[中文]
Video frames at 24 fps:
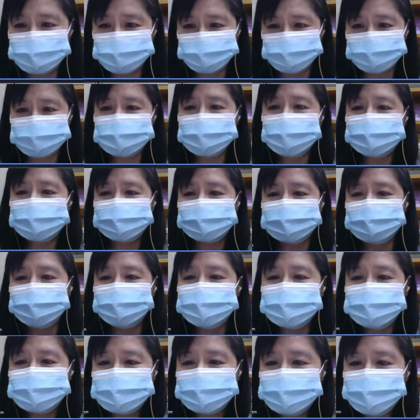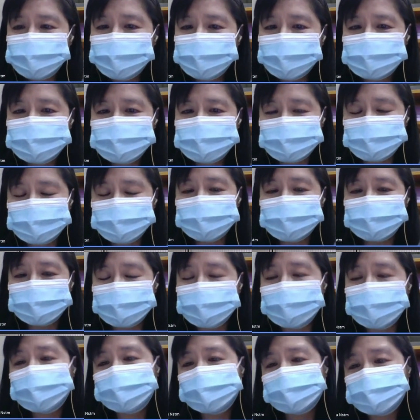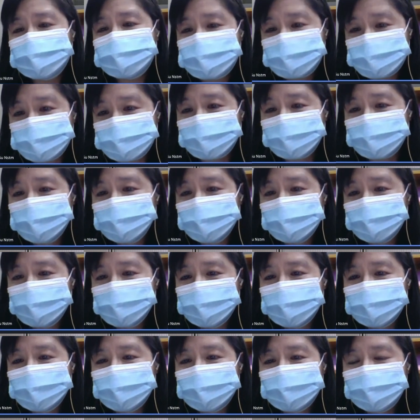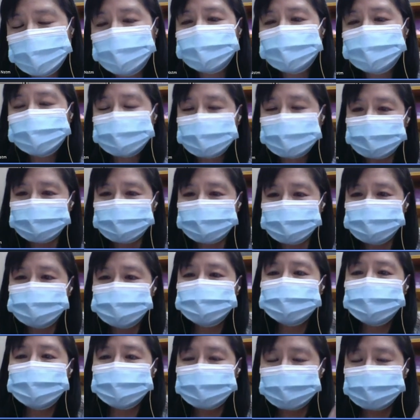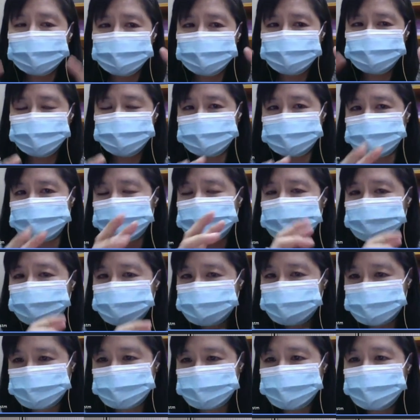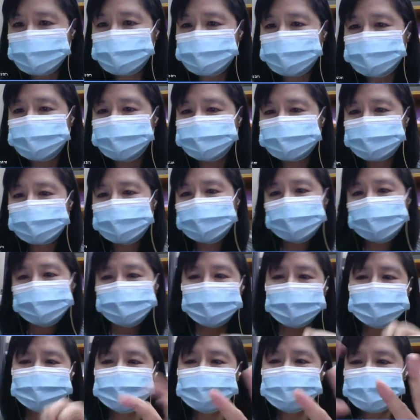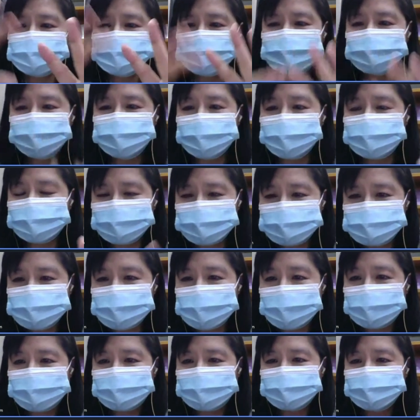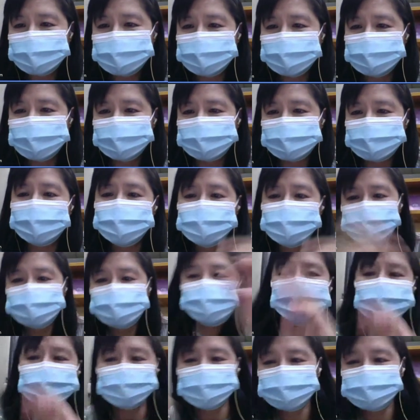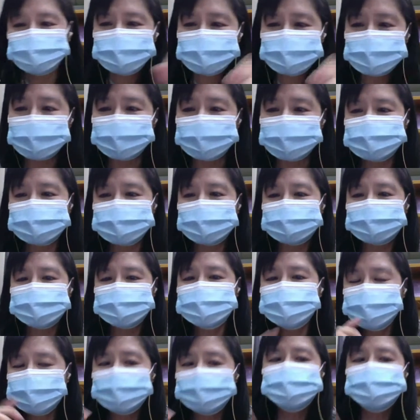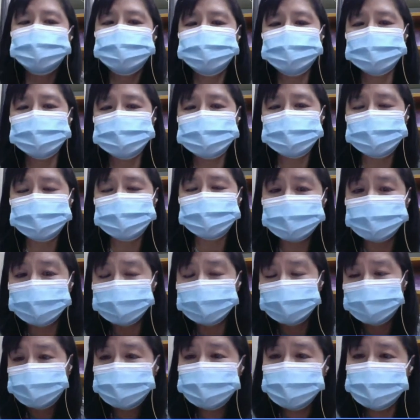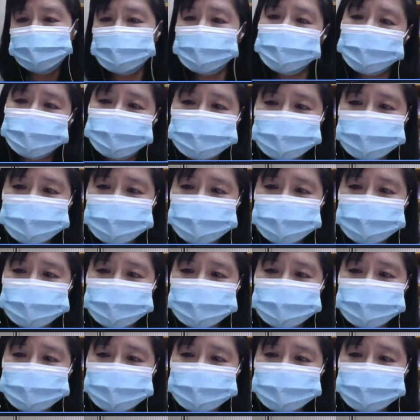煮菜的，叫智慧食品料理桌。嗯，你去那里可以选择一个食谱，摆上你喜欢的菜，然后虚拟的去炒菜，这是观众最喜欢。我里面